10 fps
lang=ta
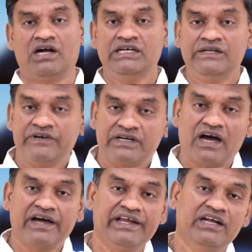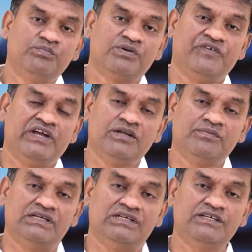ஆண்டவருக்காக எழுப்ப
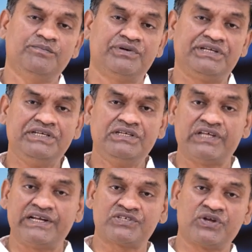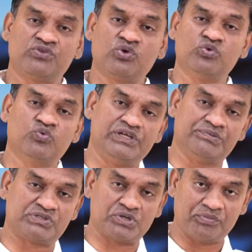வேண்டும் என்று பெரிய தரிசனத்தோடு
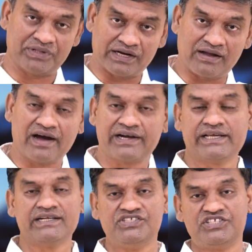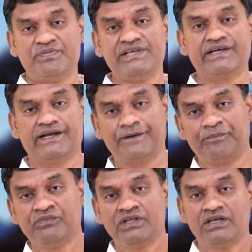ஊழியம் செய்யும் இதற்காக நீங்கள் ஜெபியுங்கள்
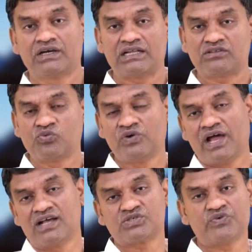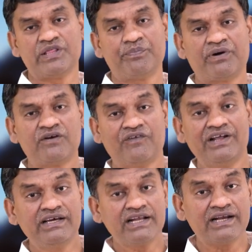கத்தர் உங்களை ஆஸ்வதிப்பார்
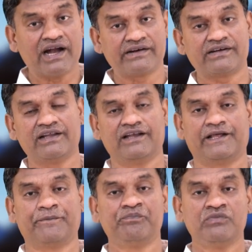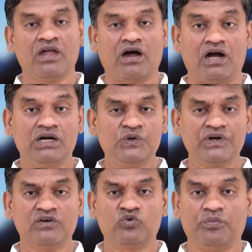வருகிற நாட்களில்
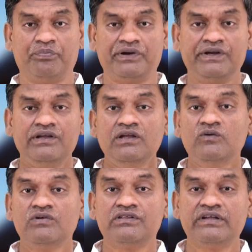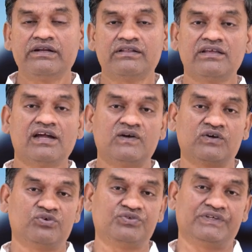ஆண்டு எங்களுக்கு ஒரு பெரிய ஒரு திட்டத்தை
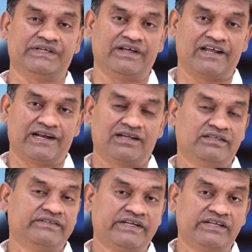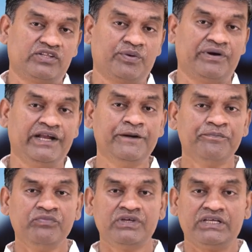ஆண்டு கொடுத்திருக்கிறார் அந்த திட்டத்தின்படி
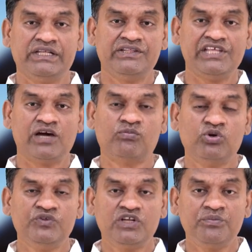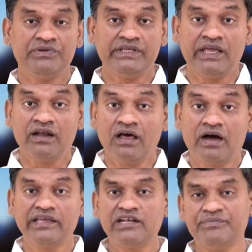இந்தியா முழுவதிலும்
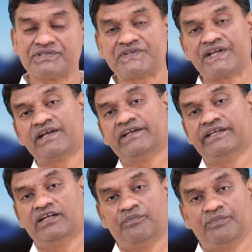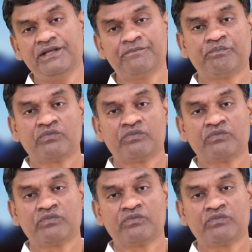ஏழாயிரம் மிஷனரிகளை எழுப்பி